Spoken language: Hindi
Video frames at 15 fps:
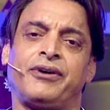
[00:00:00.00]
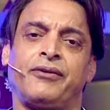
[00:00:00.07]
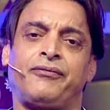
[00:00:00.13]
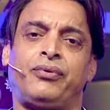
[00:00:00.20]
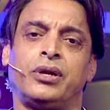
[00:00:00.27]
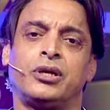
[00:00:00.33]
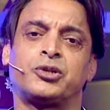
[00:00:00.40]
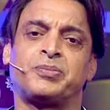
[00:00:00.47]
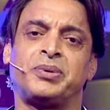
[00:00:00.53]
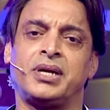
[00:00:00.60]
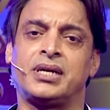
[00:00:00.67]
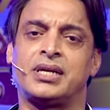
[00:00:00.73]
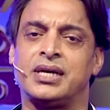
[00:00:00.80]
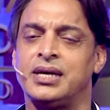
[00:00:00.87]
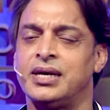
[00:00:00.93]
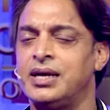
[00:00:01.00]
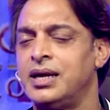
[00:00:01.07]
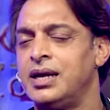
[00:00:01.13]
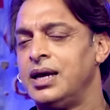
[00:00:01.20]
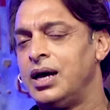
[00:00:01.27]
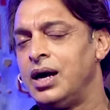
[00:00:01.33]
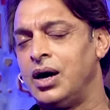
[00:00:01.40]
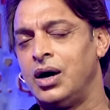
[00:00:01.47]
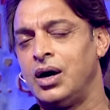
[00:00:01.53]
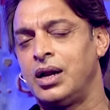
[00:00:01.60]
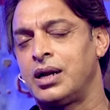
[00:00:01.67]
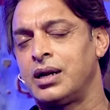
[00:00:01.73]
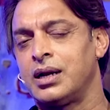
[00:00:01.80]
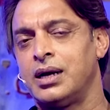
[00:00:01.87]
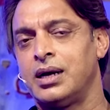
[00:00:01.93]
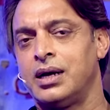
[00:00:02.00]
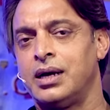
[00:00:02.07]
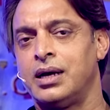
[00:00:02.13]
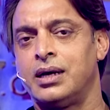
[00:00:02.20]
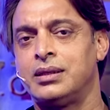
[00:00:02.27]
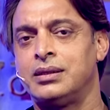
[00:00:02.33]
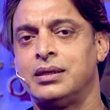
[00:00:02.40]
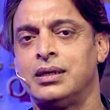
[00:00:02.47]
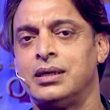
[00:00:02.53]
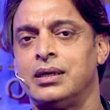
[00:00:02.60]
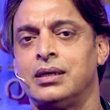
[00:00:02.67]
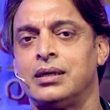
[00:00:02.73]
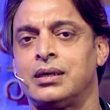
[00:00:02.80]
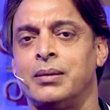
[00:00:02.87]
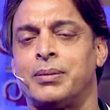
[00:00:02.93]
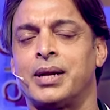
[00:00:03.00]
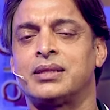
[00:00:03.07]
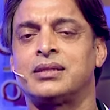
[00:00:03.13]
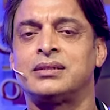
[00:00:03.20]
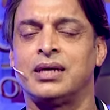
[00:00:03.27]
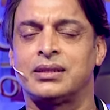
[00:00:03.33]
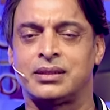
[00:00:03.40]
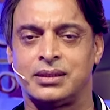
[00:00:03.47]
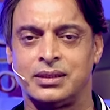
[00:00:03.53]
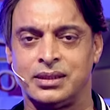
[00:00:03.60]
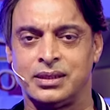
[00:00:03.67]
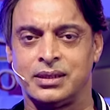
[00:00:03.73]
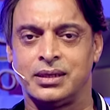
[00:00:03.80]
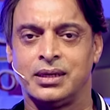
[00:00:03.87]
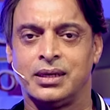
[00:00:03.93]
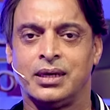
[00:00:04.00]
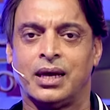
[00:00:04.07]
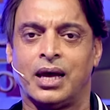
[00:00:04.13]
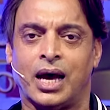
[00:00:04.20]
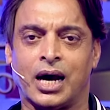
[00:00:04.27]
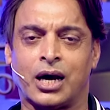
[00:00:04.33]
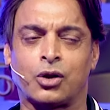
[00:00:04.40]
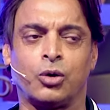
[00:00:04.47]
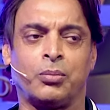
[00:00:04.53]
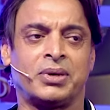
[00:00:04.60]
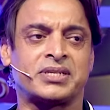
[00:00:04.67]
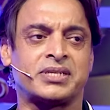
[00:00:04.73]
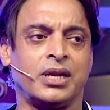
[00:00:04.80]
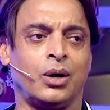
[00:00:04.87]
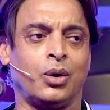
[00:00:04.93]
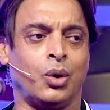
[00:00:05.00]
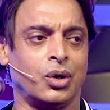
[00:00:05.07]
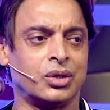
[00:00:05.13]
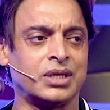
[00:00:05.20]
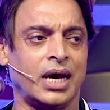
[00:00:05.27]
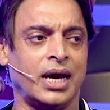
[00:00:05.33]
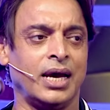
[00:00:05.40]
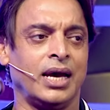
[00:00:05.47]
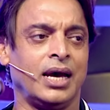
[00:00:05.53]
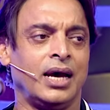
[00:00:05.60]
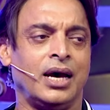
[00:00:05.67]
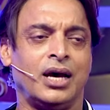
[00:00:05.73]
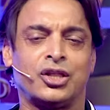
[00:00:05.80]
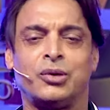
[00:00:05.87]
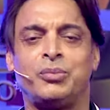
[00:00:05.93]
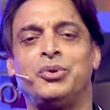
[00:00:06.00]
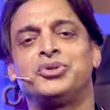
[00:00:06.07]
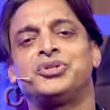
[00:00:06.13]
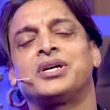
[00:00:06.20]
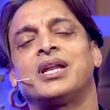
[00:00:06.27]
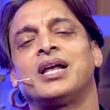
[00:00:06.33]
है फुल ऑफ स्पिरिट है और ये घबराते जाते नहीं है अगर कोई मसला हो जाए तो म्यूजिक